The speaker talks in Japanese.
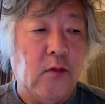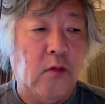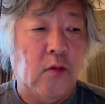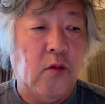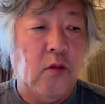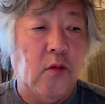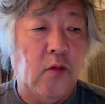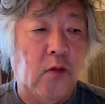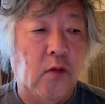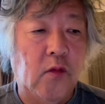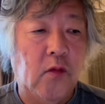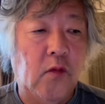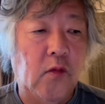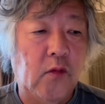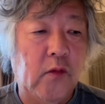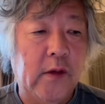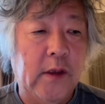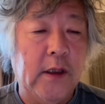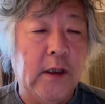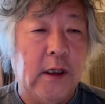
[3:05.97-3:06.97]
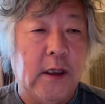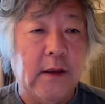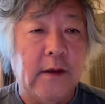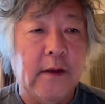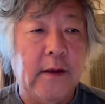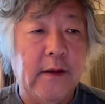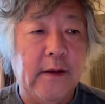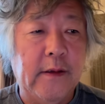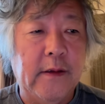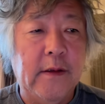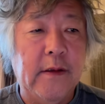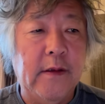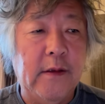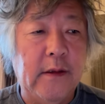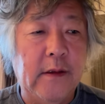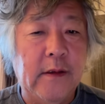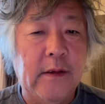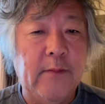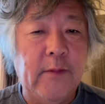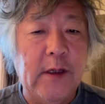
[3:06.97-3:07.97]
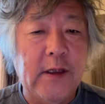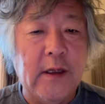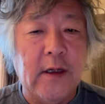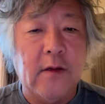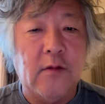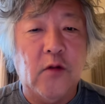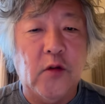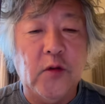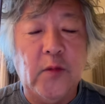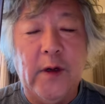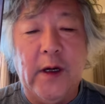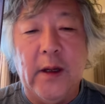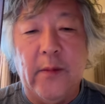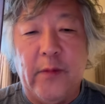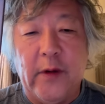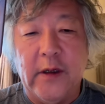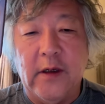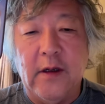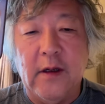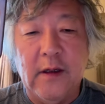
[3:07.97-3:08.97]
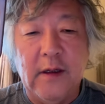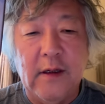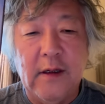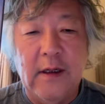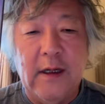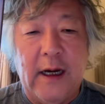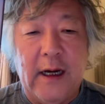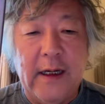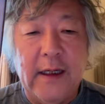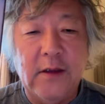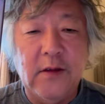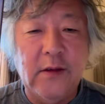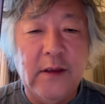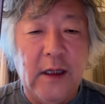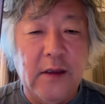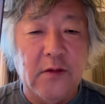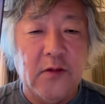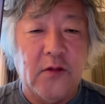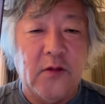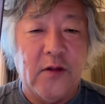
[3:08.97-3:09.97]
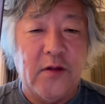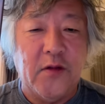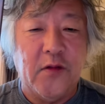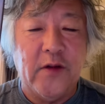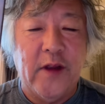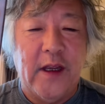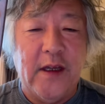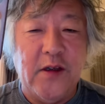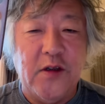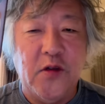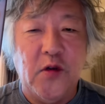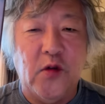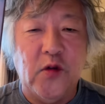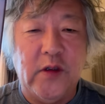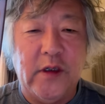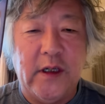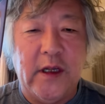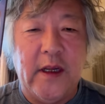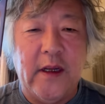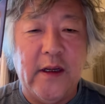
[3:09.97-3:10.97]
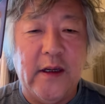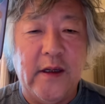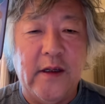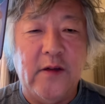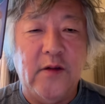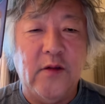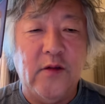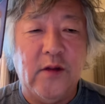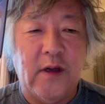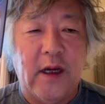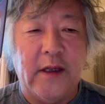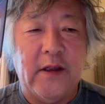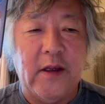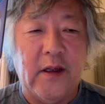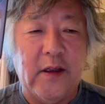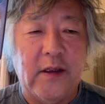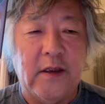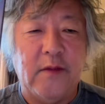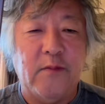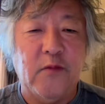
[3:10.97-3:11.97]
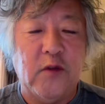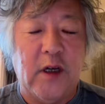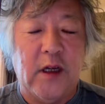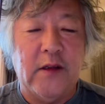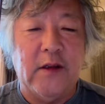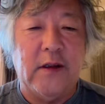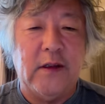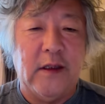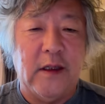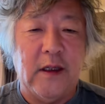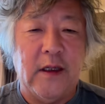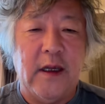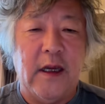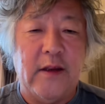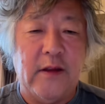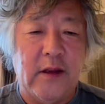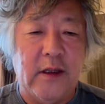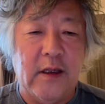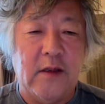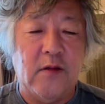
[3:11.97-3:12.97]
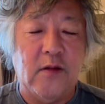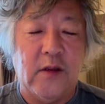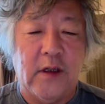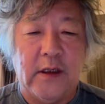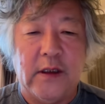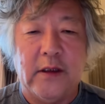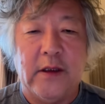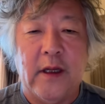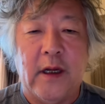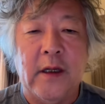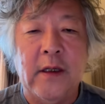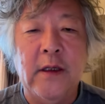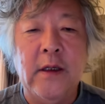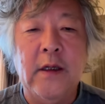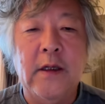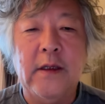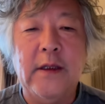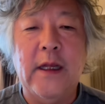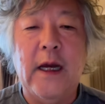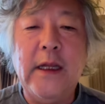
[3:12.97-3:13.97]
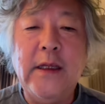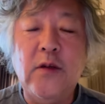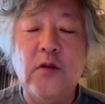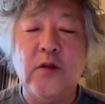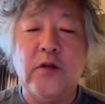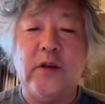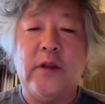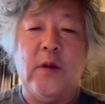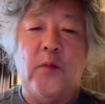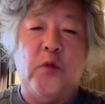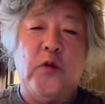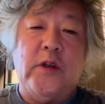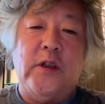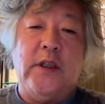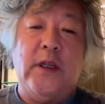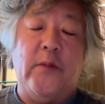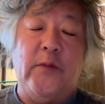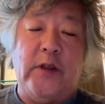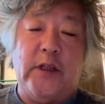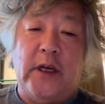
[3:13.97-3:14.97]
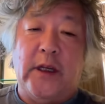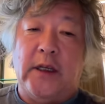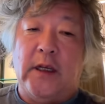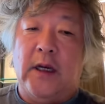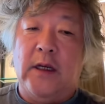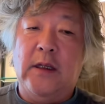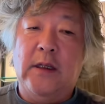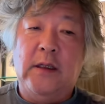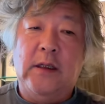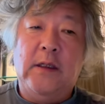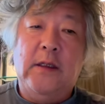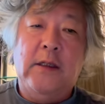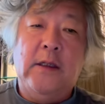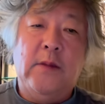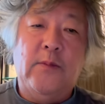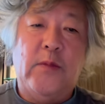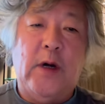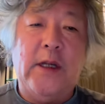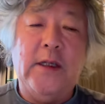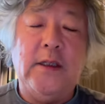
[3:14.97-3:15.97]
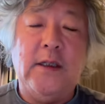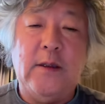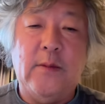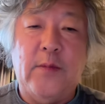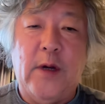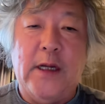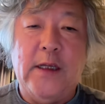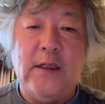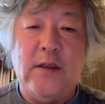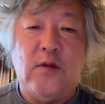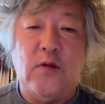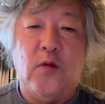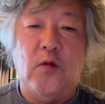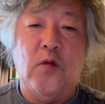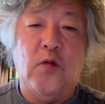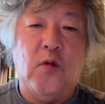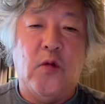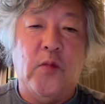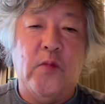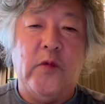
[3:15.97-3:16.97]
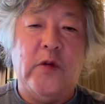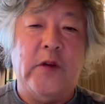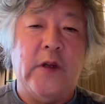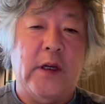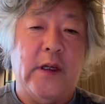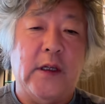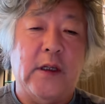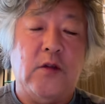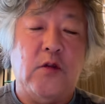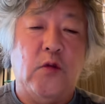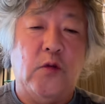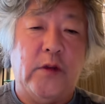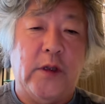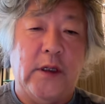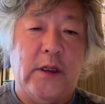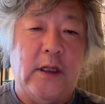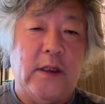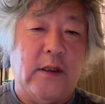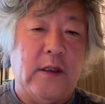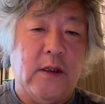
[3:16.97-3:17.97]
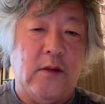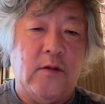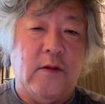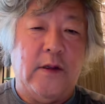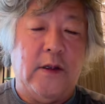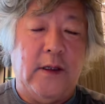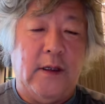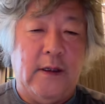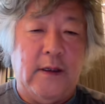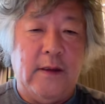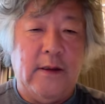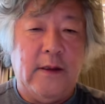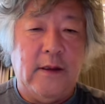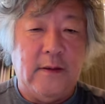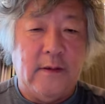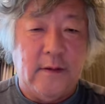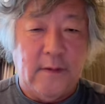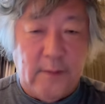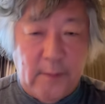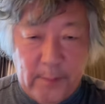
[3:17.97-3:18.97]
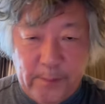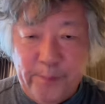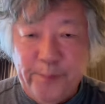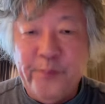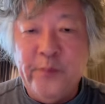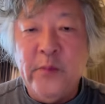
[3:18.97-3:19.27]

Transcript: のなんか、皆さん言葉がやっぱり荒くなるんですよね。炎上している方に向かってやってくる方って、何を言ってもいいんだみたいな、バリ、バリ雑言みたいな状態になってるわけですよ。